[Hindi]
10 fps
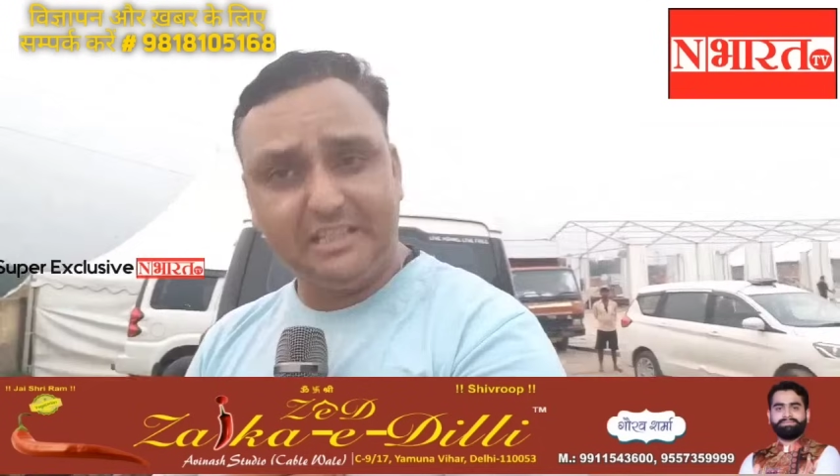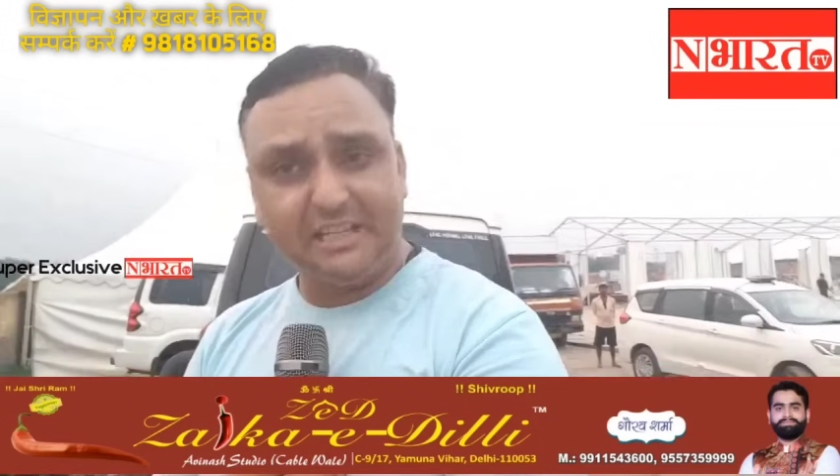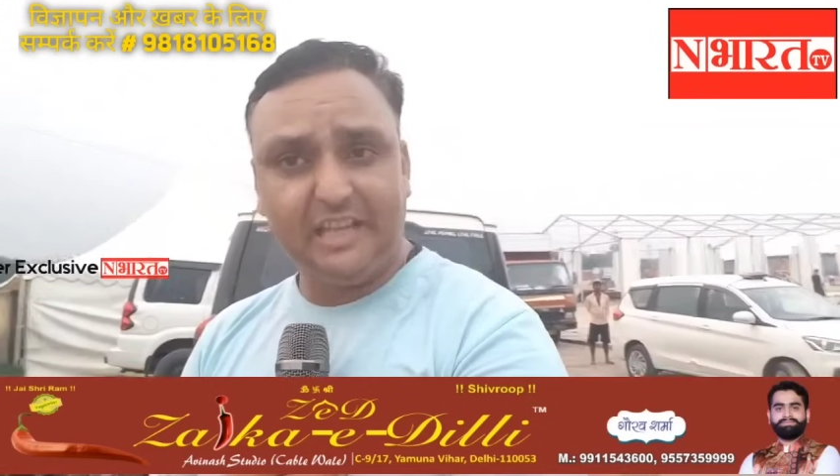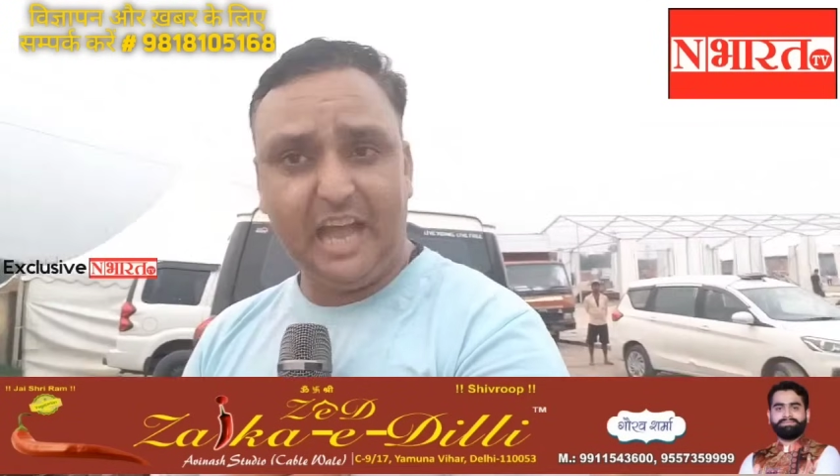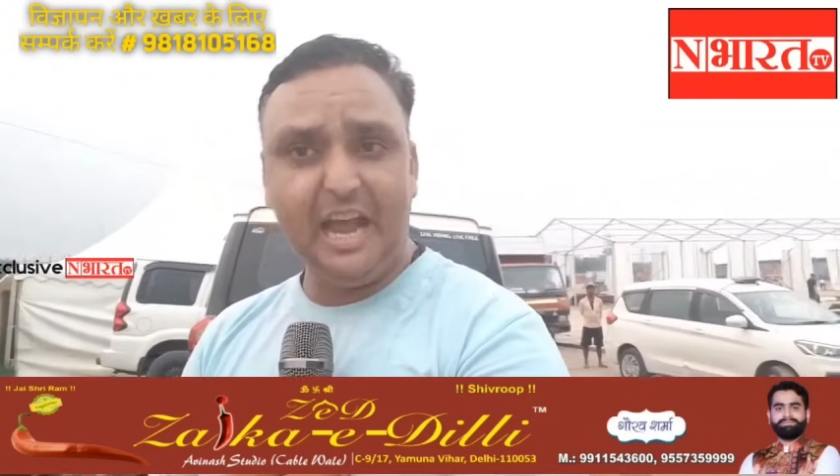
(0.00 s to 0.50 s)

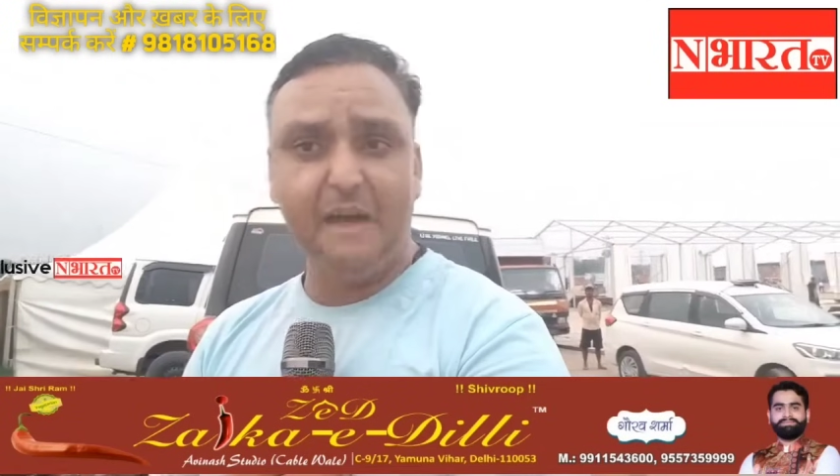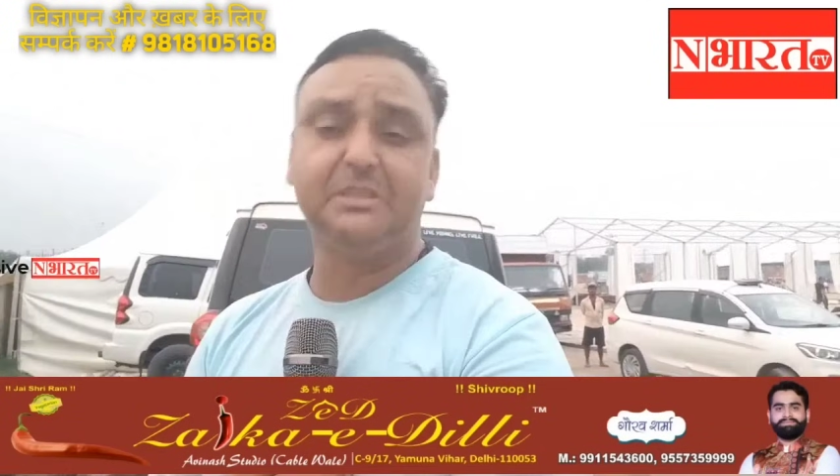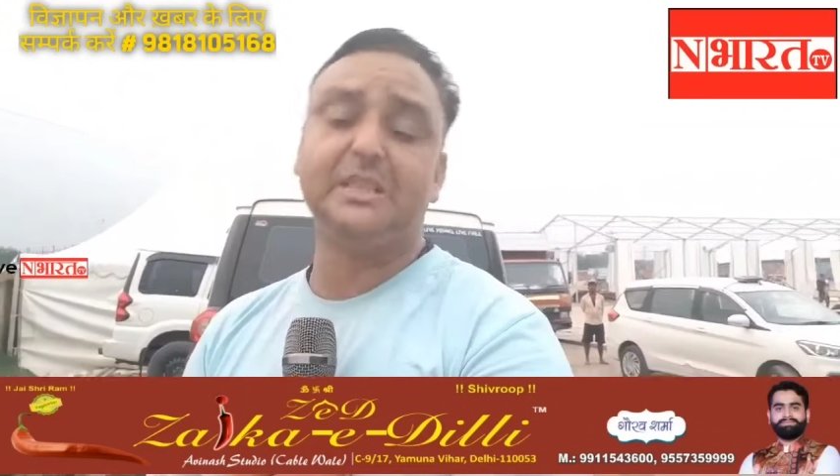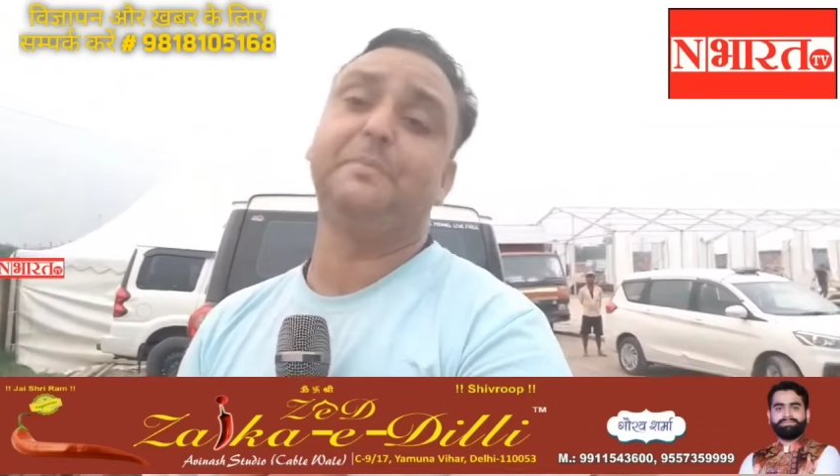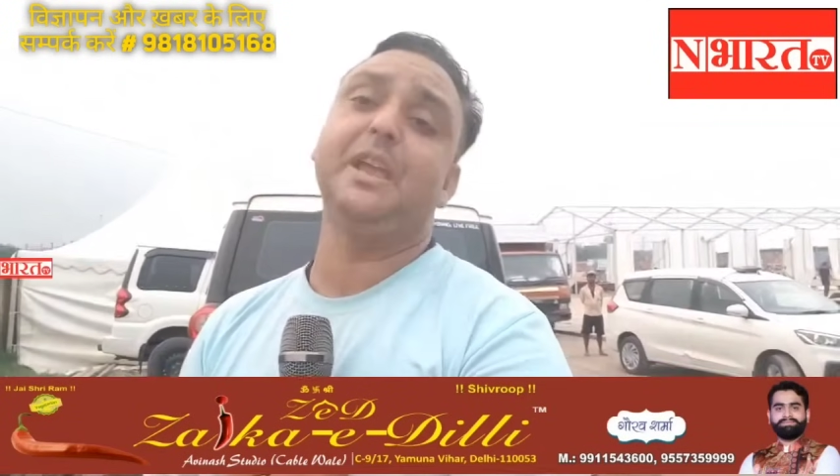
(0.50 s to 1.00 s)
दे सकता है
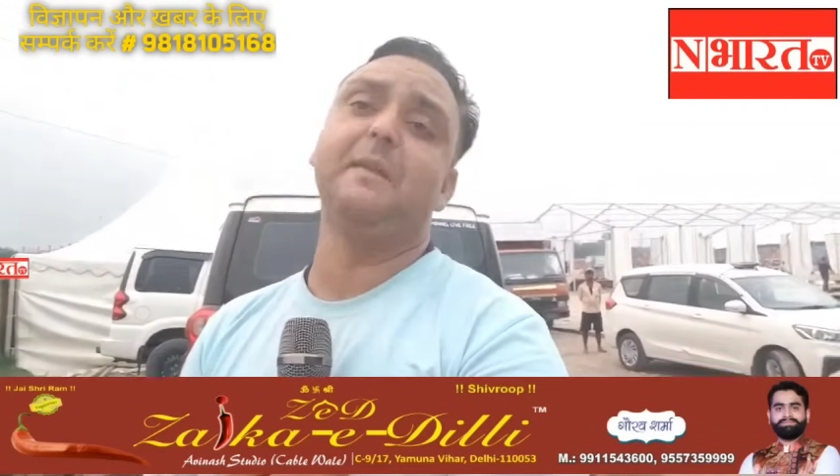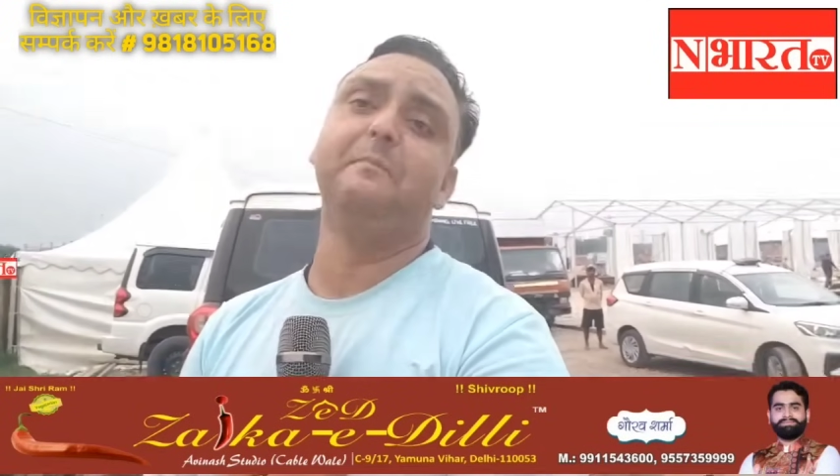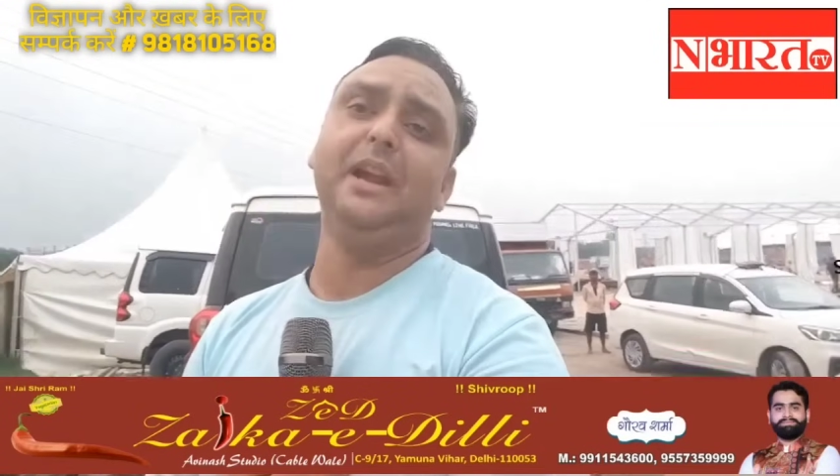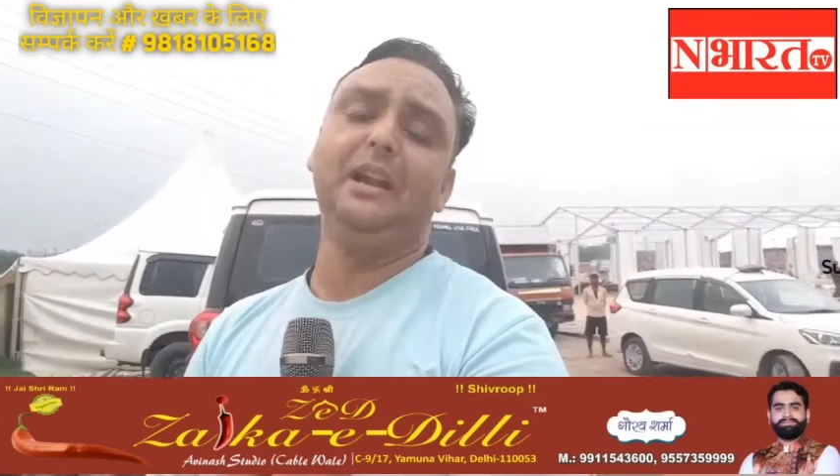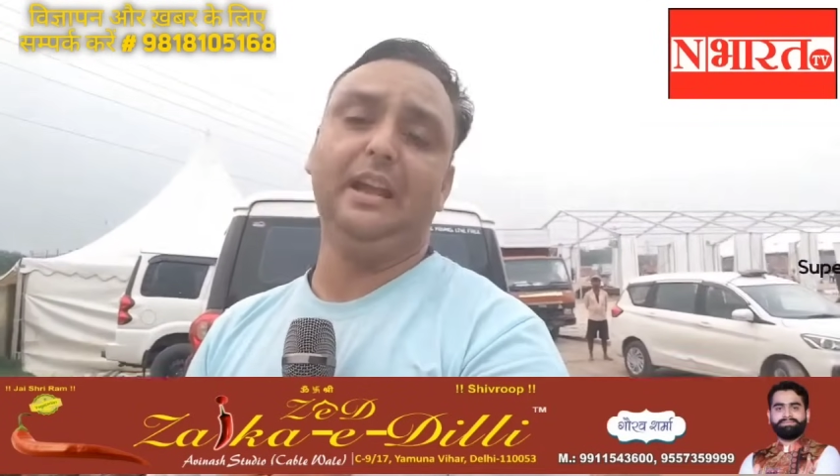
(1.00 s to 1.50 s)
हम सबकी
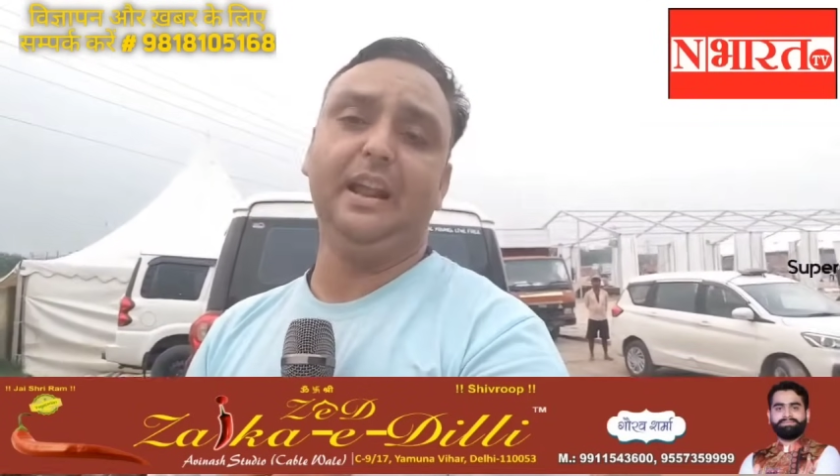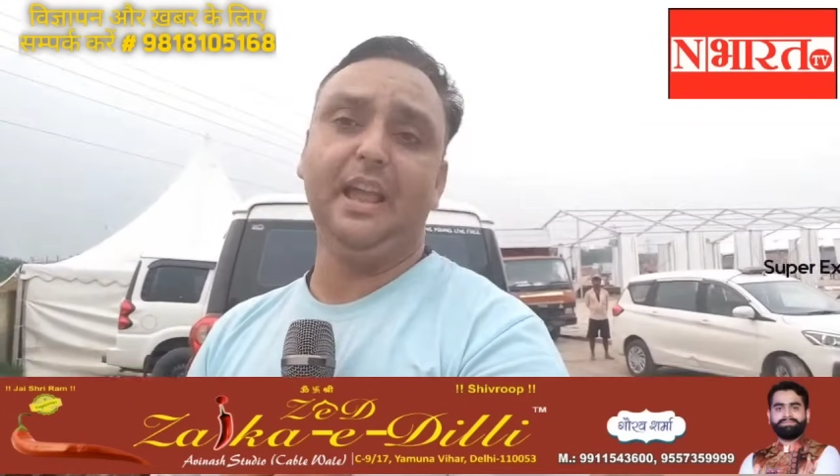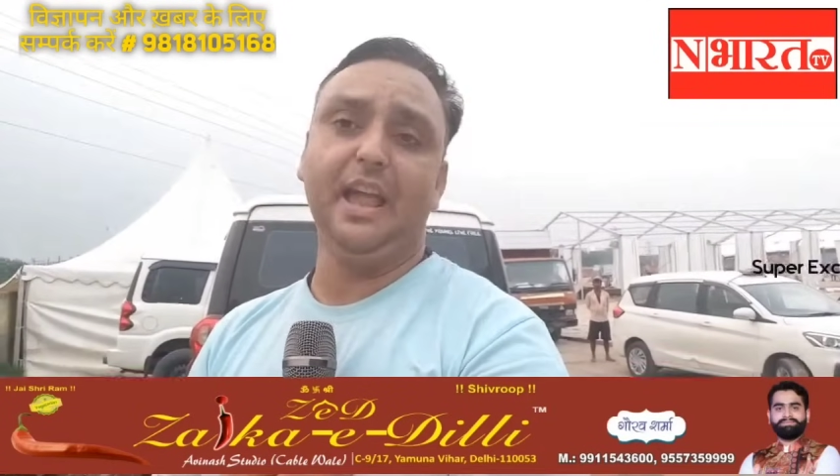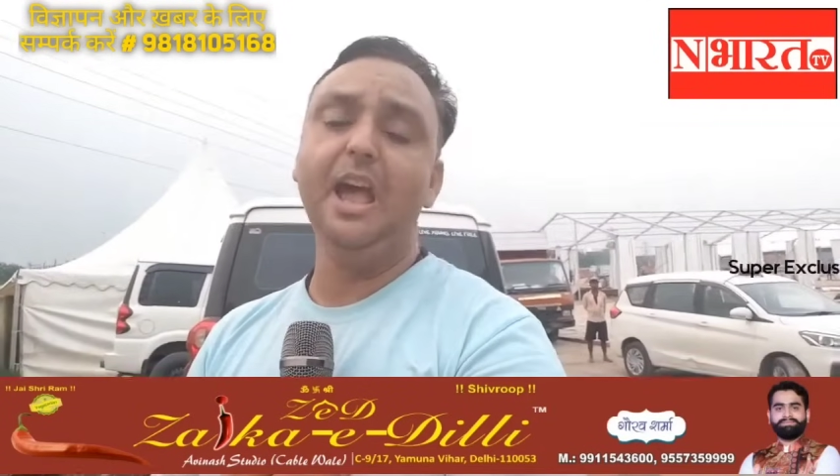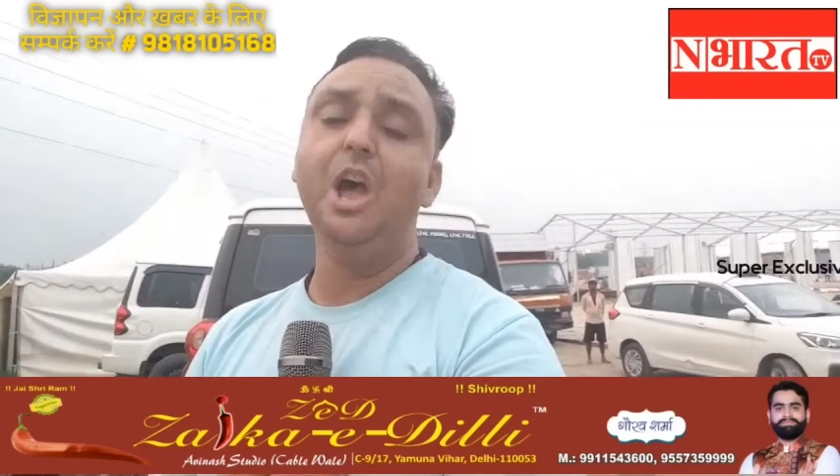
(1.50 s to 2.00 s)
कंप्लेंट ले
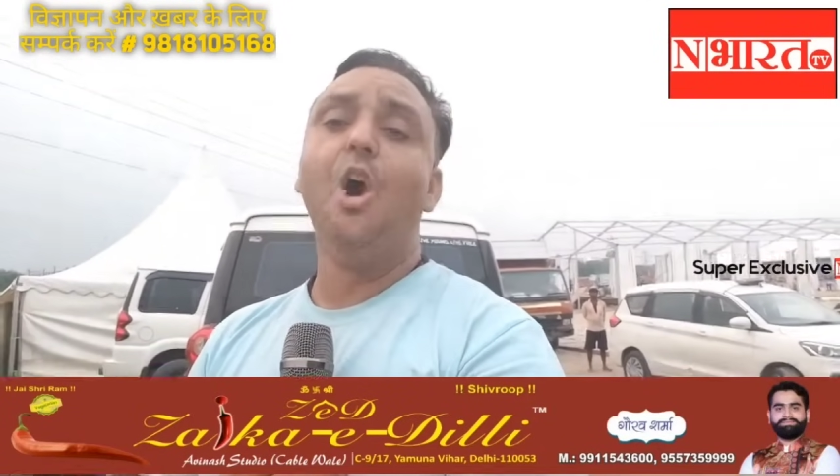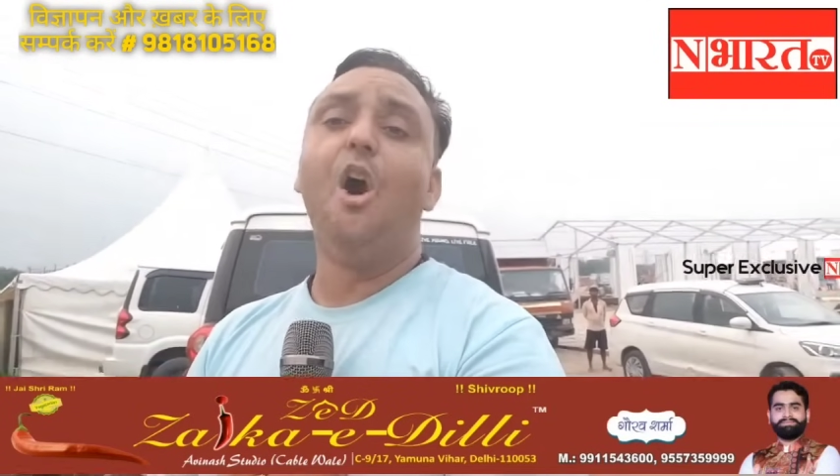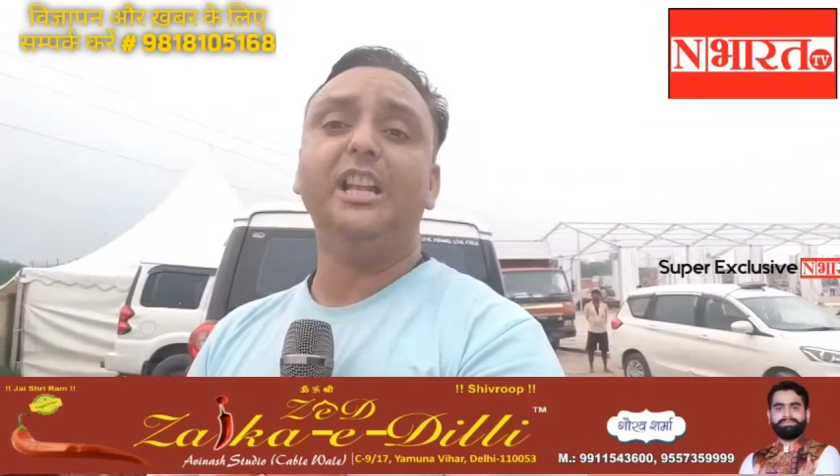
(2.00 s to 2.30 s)
रहे हैं